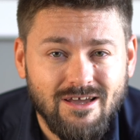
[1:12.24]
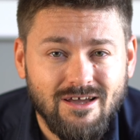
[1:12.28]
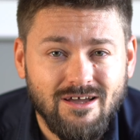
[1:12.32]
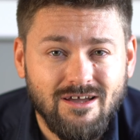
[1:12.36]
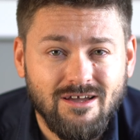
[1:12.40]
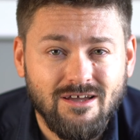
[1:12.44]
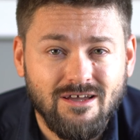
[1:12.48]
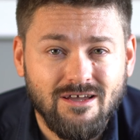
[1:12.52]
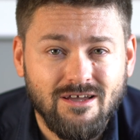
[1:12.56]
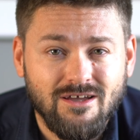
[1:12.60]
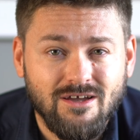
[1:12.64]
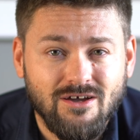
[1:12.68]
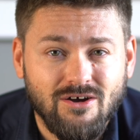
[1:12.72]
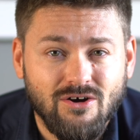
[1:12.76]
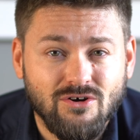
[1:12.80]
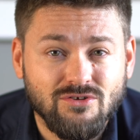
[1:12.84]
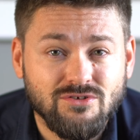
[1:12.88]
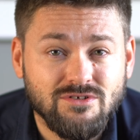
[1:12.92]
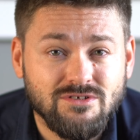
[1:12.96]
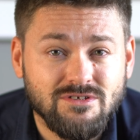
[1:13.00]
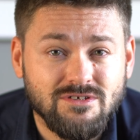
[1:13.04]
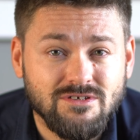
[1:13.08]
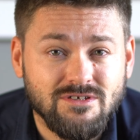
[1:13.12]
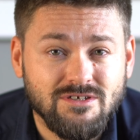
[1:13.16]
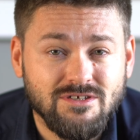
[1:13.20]
E,
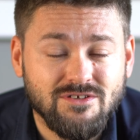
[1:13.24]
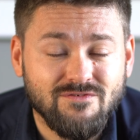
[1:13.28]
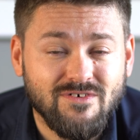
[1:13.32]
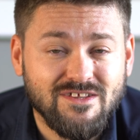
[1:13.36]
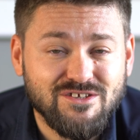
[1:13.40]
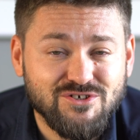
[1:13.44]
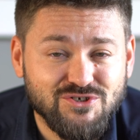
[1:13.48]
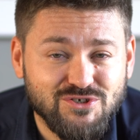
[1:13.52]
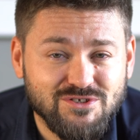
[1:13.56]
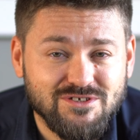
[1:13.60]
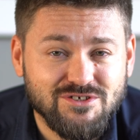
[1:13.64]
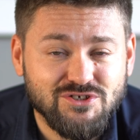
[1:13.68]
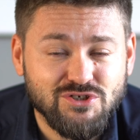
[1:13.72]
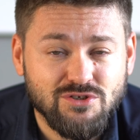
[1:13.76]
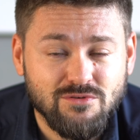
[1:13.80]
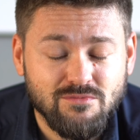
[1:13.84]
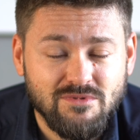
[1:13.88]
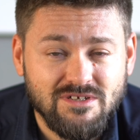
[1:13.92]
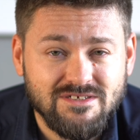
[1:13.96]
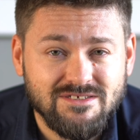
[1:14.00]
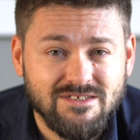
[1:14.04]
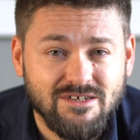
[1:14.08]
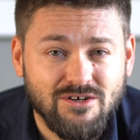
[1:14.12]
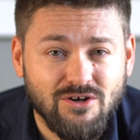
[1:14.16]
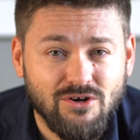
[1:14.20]
od
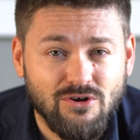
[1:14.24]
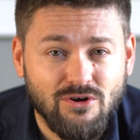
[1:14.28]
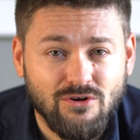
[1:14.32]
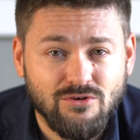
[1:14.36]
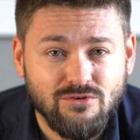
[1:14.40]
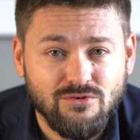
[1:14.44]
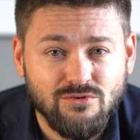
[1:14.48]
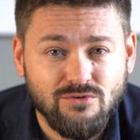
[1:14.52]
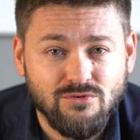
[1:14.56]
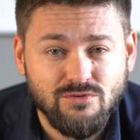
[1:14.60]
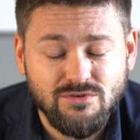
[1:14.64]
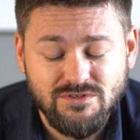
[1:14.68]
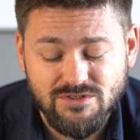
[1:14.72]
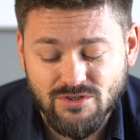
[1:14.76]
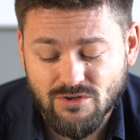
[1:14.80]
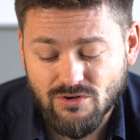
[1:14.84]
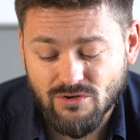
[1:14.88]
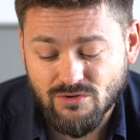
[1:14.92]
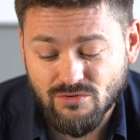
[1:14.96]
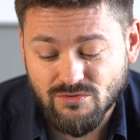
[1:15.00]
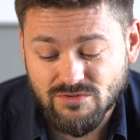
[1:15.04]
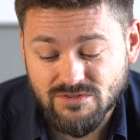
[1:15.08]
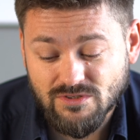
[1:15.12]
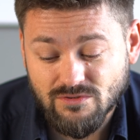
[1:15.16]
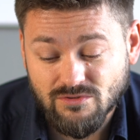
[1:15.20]
2017 roku, co
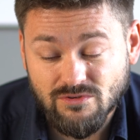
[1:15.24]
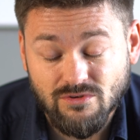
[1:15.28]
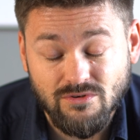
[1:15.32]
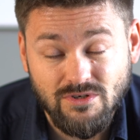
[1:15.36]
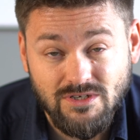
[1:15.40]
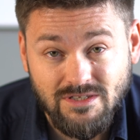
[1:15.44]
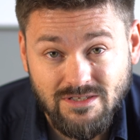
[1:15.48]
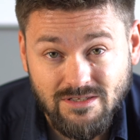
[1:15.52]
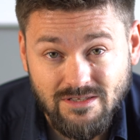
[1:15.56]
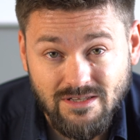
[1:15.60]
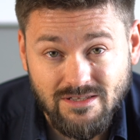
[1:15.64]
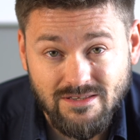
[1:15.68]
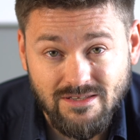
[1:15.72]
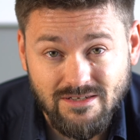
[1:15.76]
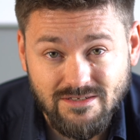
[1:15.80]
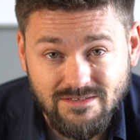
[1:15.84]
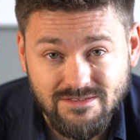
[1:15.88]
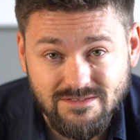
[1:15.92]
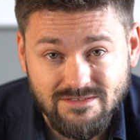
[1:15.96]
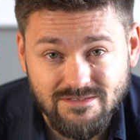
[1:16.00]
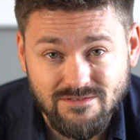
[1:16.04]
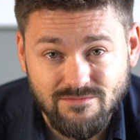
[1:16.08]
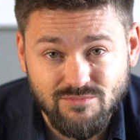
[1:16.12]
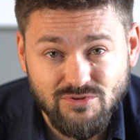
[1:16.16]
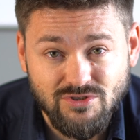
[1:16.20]
roku są to inne
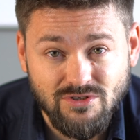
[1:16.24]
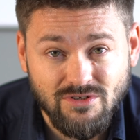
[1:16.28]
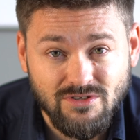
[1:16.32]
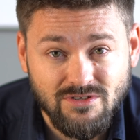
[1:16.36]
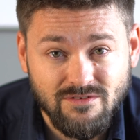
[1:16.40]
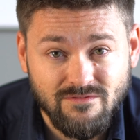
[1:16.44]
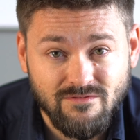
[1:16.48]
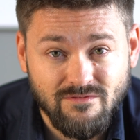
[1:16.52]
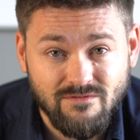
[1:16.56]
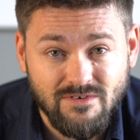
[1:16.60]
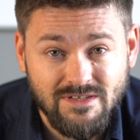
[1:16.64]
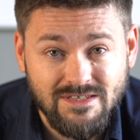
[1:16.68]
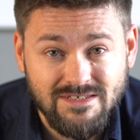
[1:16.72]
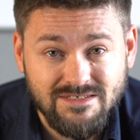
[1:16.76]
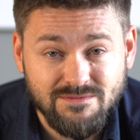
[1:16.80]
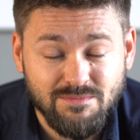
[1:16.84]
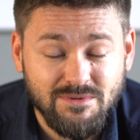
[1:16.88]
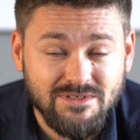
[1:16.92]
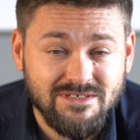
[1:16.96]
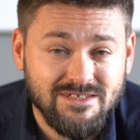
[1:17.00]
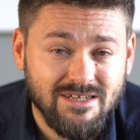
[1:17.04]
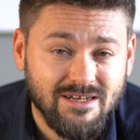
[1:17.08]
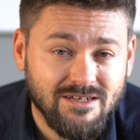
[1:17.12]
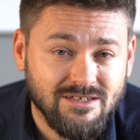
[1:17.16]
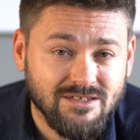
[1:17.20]
teksty, przygotowywane
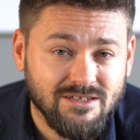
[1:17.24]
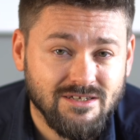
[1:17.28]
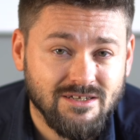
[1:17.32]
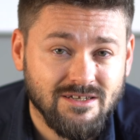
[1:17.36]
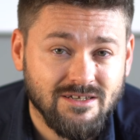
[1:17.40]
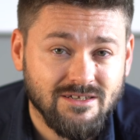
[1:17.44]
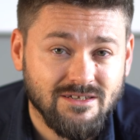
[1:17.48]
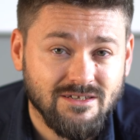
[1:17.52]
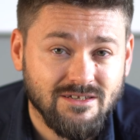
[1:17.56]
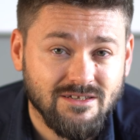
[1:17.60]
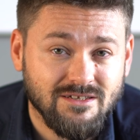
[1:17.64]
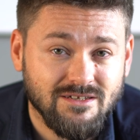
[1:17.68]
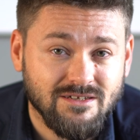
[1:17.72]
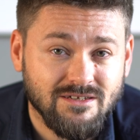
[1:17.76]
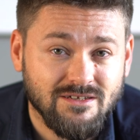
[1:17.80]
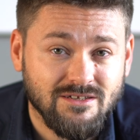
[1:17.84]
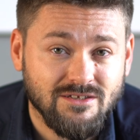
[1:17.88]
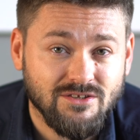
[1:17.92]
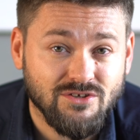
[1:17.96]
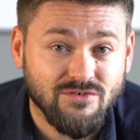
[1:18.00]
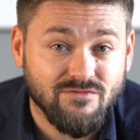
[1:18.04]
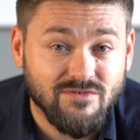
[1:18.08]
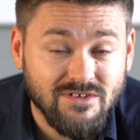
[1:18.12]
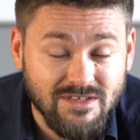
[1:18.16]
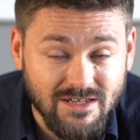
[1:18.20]
specjalnie
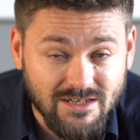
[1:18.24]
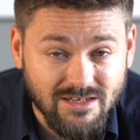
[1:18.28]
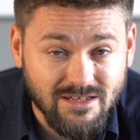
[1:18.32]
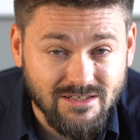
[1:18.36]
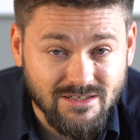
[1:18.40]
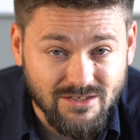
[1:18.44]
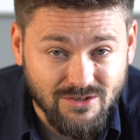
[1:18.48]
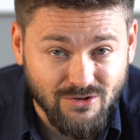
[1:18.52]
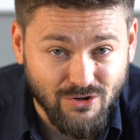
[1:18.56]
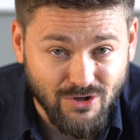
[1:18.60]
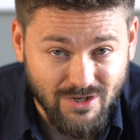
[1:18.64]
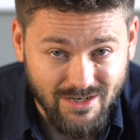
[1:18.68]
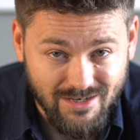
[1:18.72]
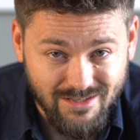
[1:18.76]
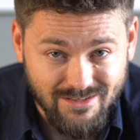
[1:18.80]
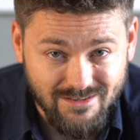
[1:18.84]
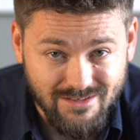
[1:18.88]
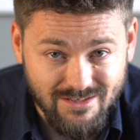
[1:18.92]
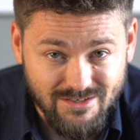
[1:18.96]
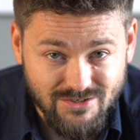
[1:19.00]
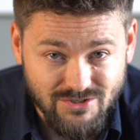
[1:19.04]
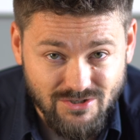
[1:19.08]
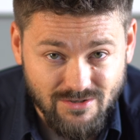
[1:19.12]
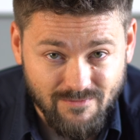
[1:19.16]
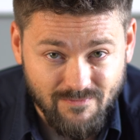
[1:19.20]
do wydania tego
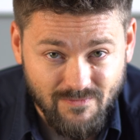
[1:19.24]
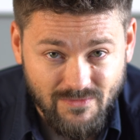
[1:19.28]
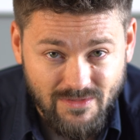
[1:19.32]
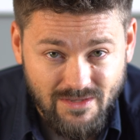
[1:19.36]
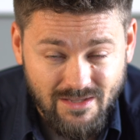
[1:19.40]
kalendarza.